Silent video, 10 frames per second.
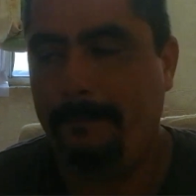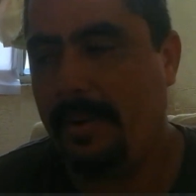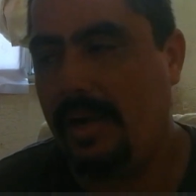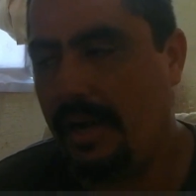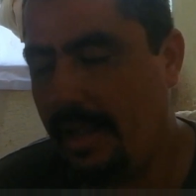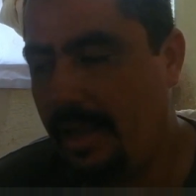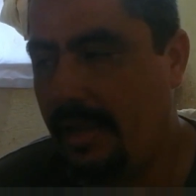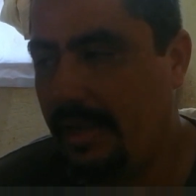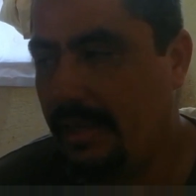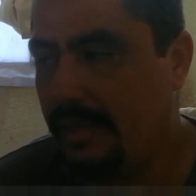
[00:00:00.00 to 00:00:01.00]

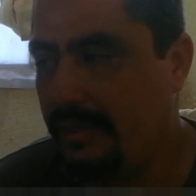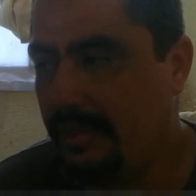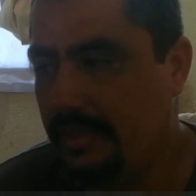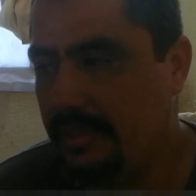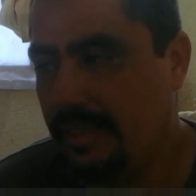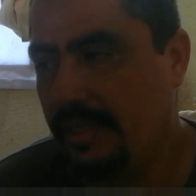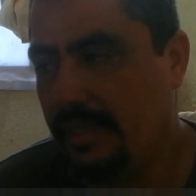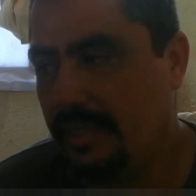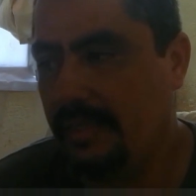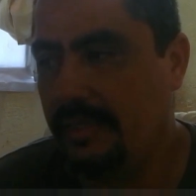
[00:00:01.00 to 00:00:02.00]
para
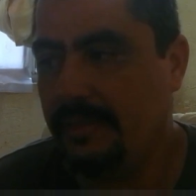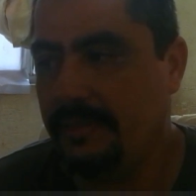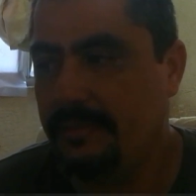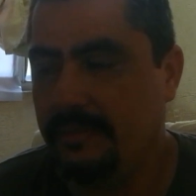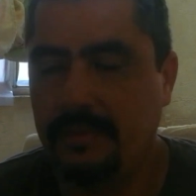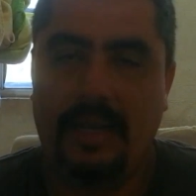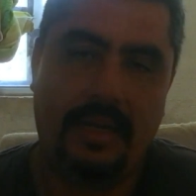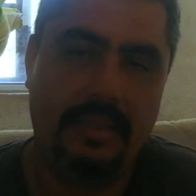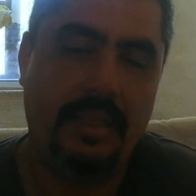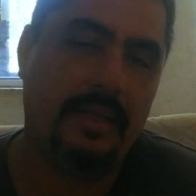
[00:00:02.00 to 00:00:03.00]
este, la
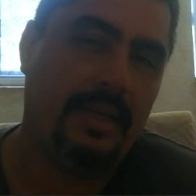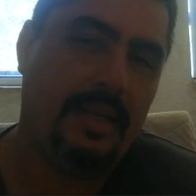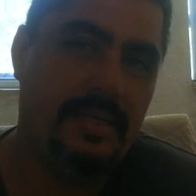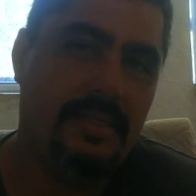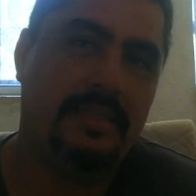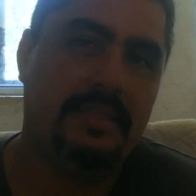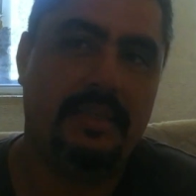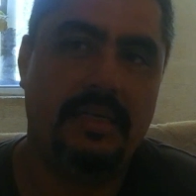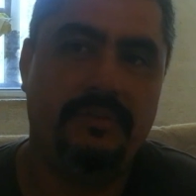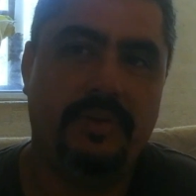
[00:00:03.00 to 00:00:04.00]
cantidad que hice de
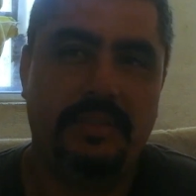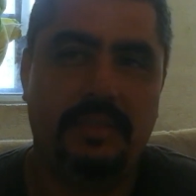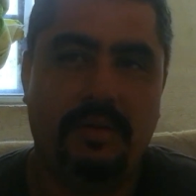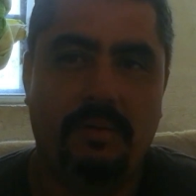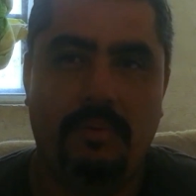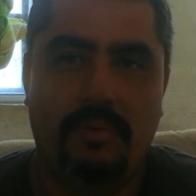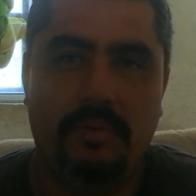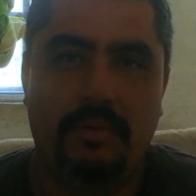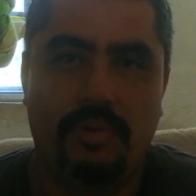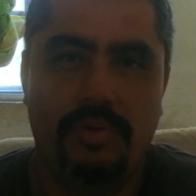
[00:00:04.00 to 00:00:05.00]
transfer. Hice
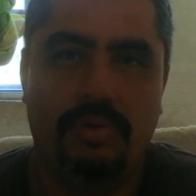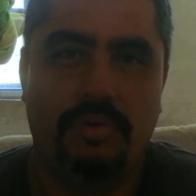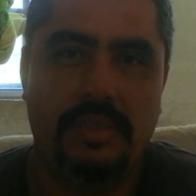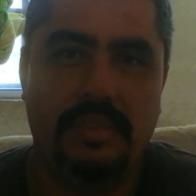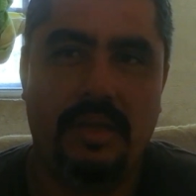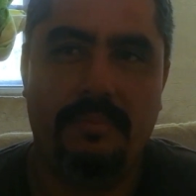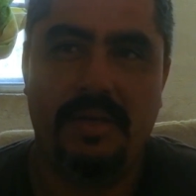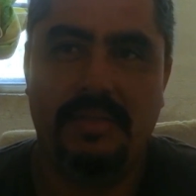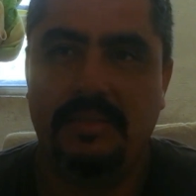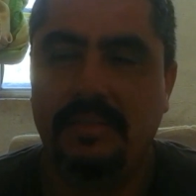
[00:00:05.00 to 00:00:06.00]
como 8 hojas nada
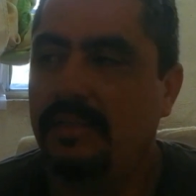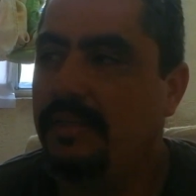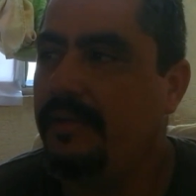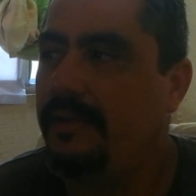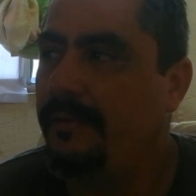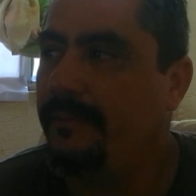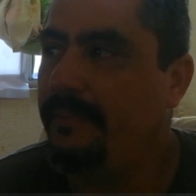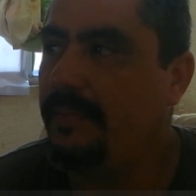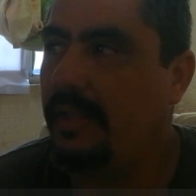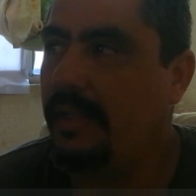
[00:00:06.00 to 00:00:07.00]
más
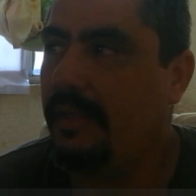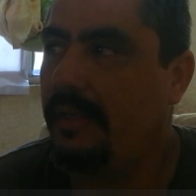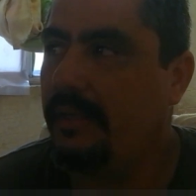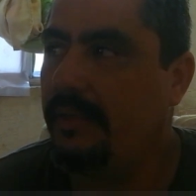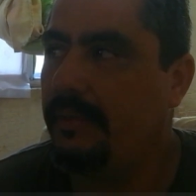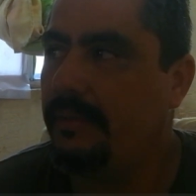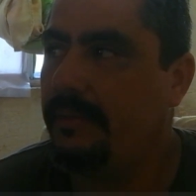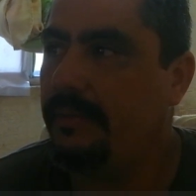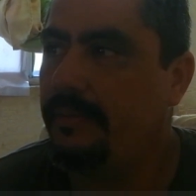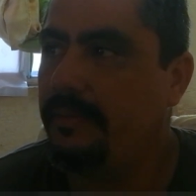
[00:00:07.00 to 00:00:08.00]
de
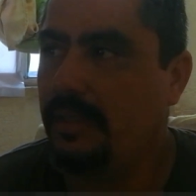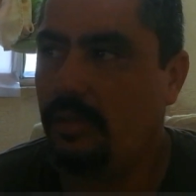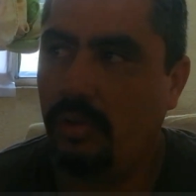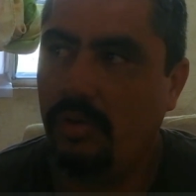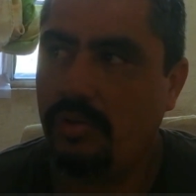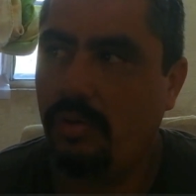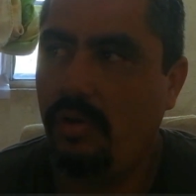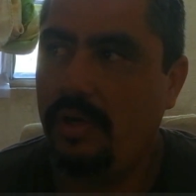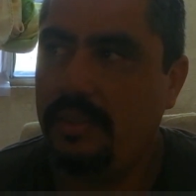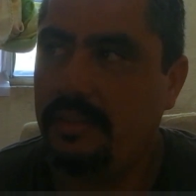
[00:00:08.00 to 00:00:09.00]
todos los
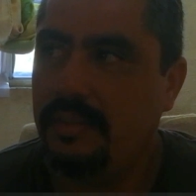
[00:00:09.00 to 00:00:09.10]
colores